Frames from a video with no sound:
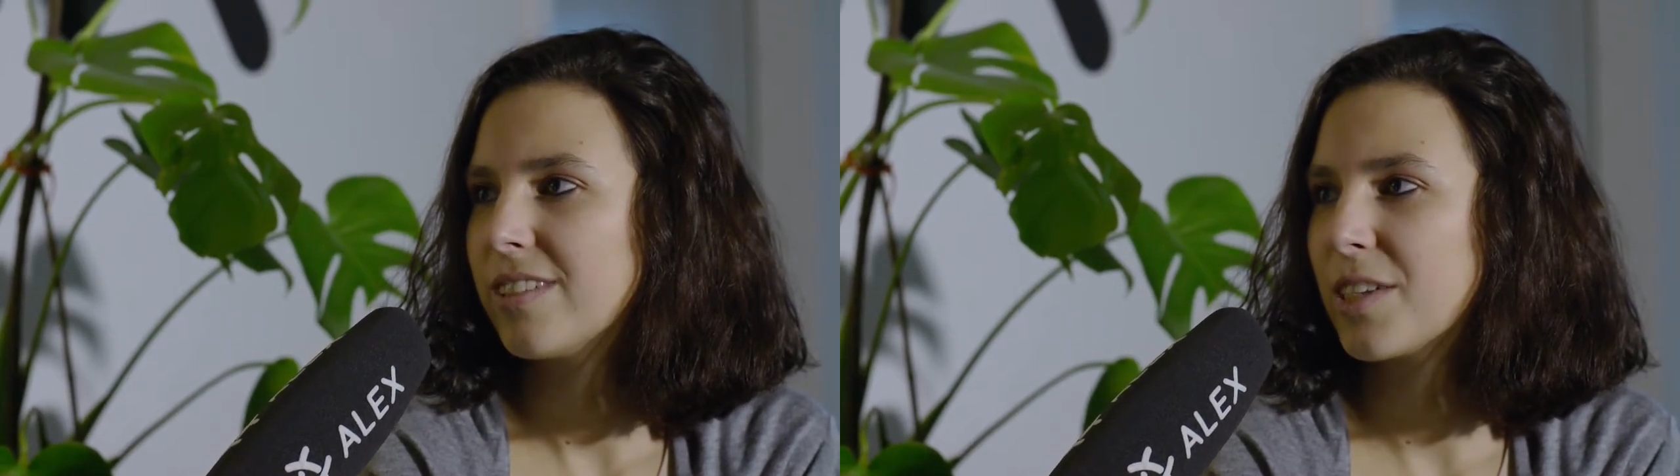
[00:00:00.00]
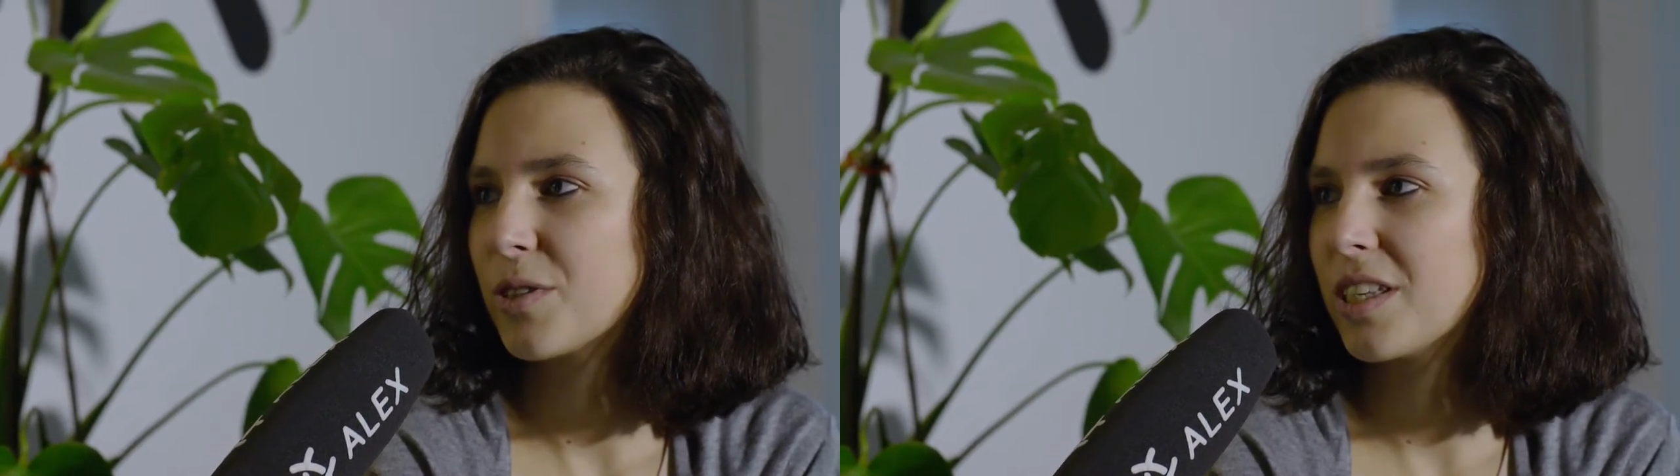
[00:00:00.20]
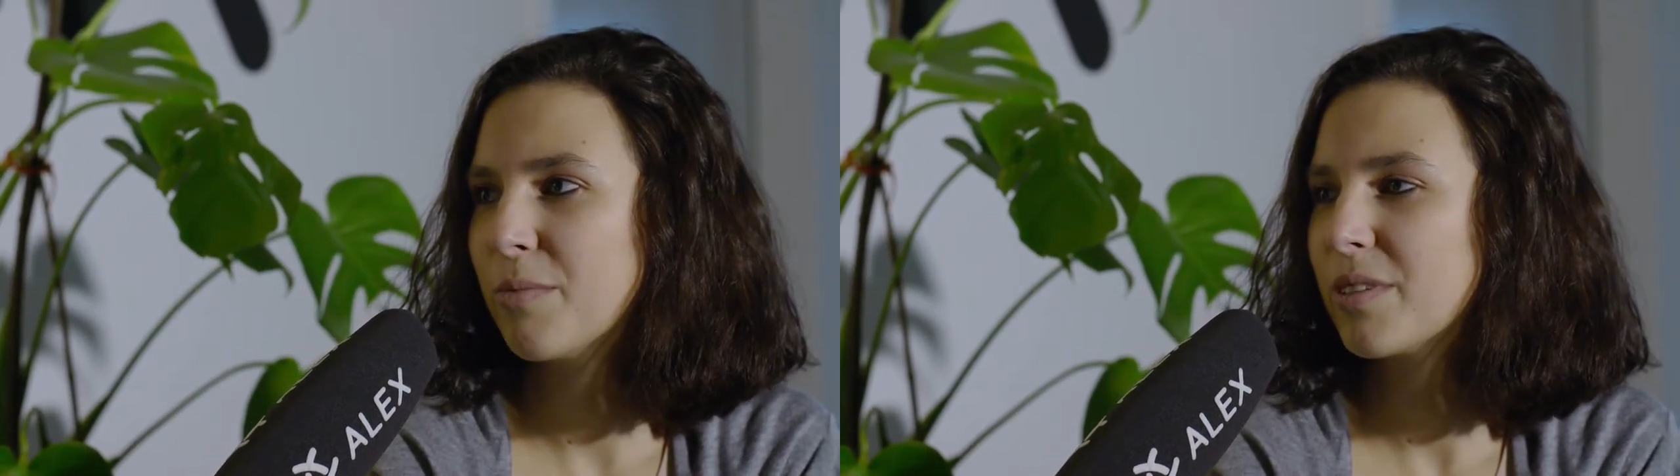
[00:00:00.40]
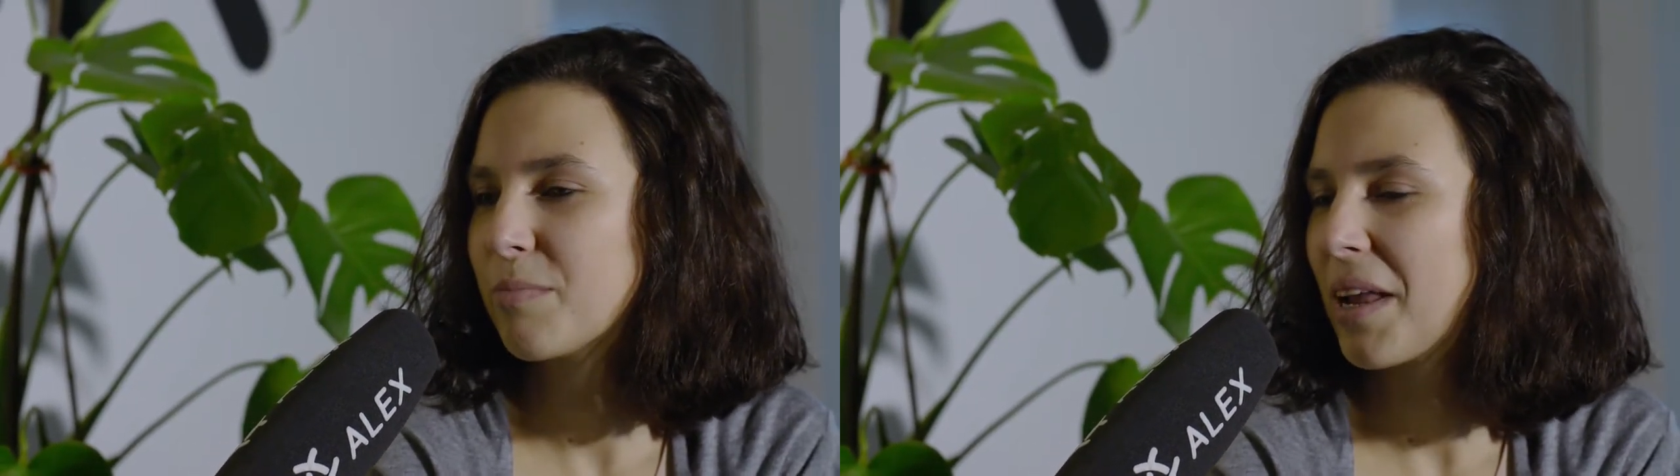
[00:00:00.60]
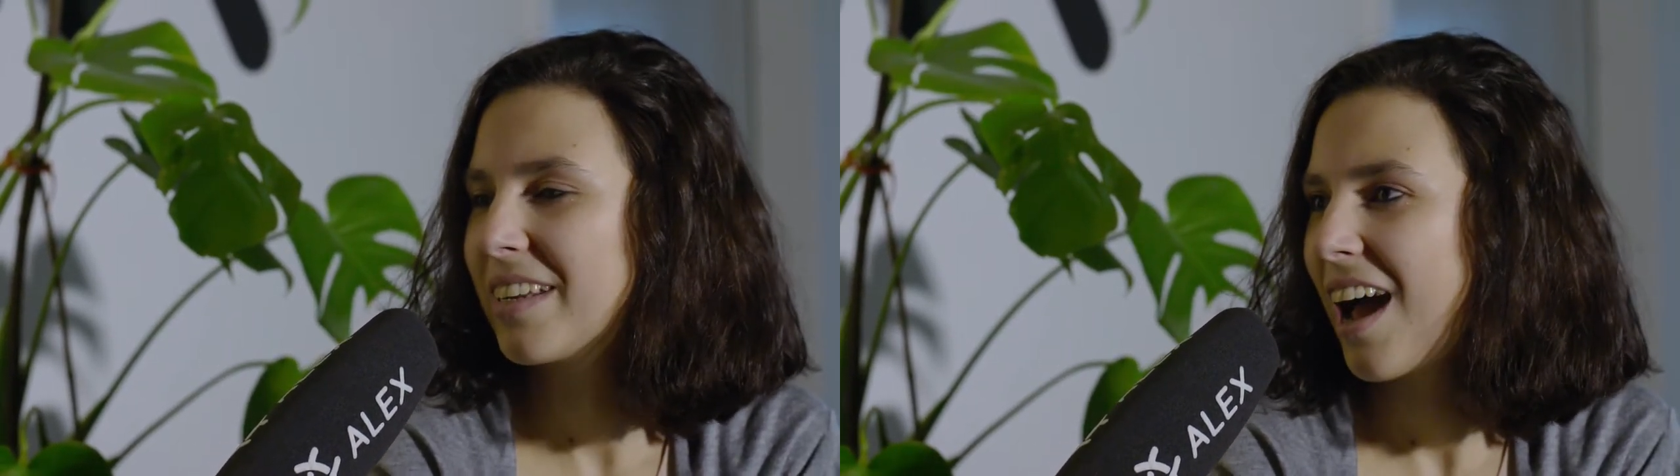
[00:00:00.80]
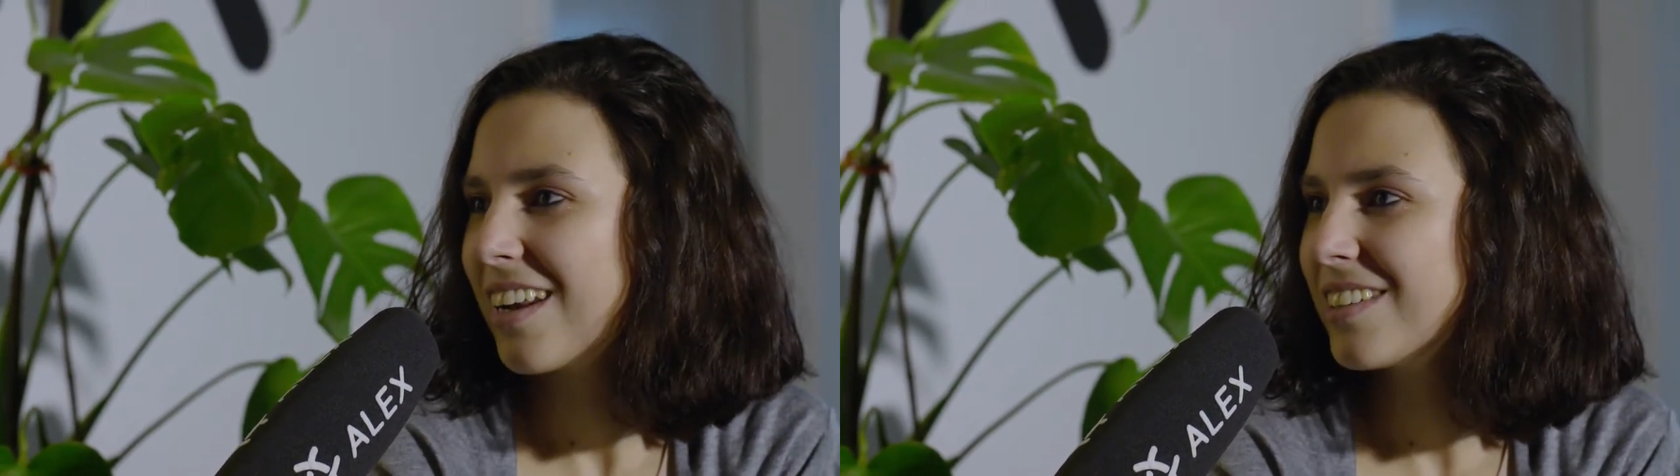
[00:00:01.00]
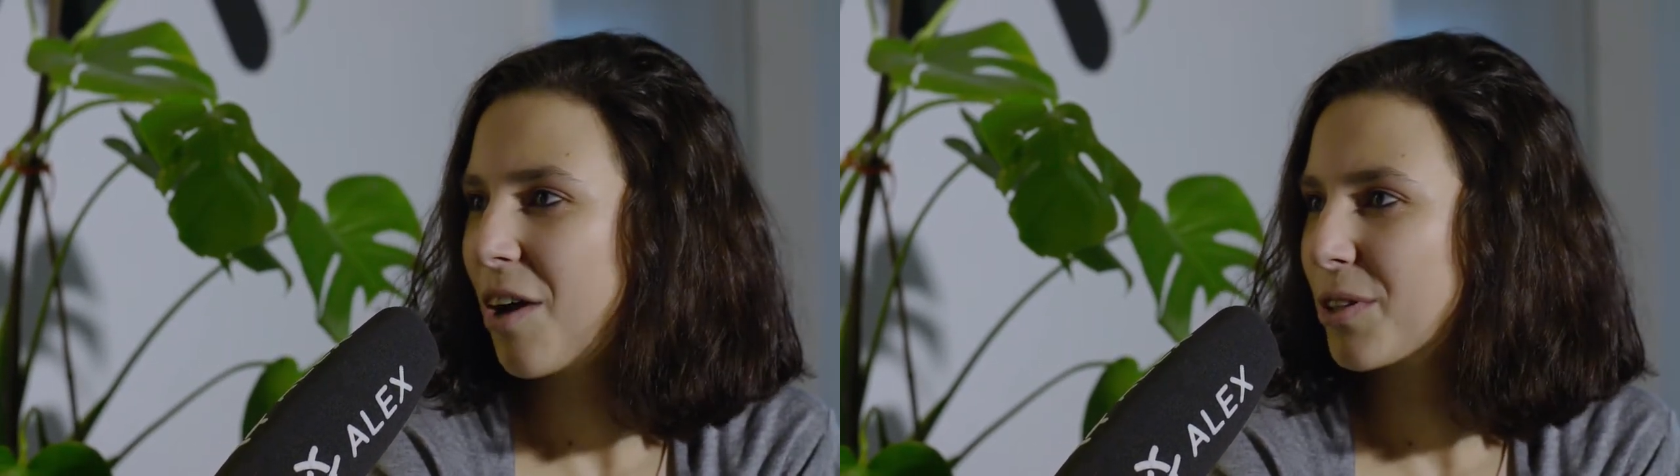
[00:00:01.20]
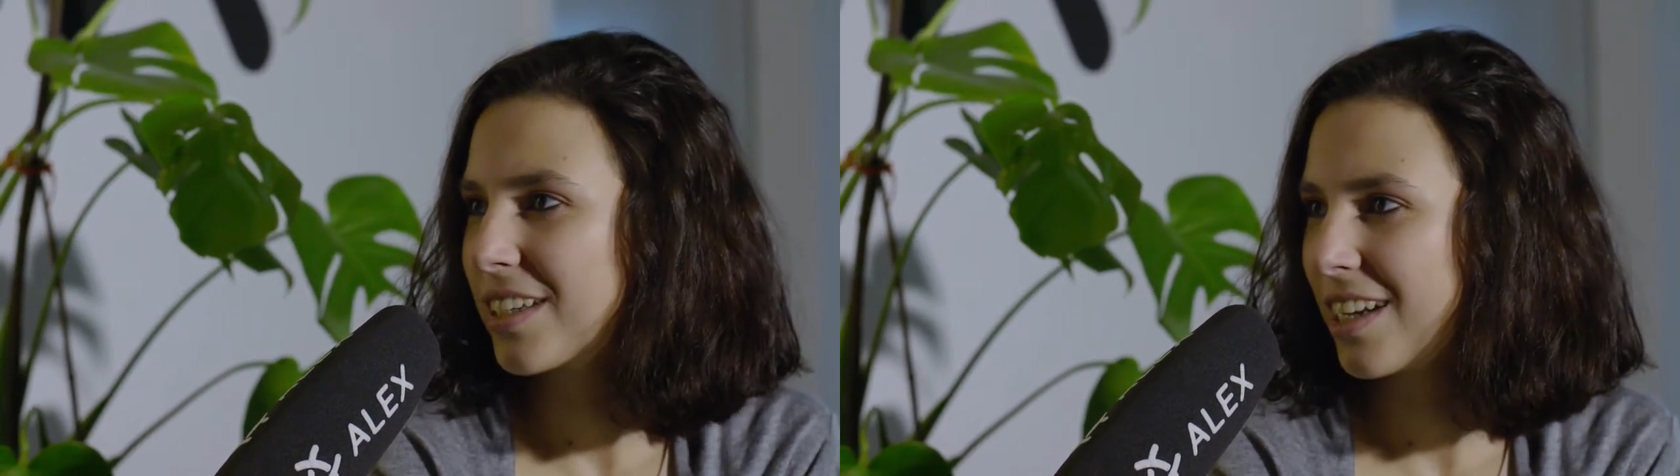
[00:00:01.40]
also ich liebe die Berlinale, auch die,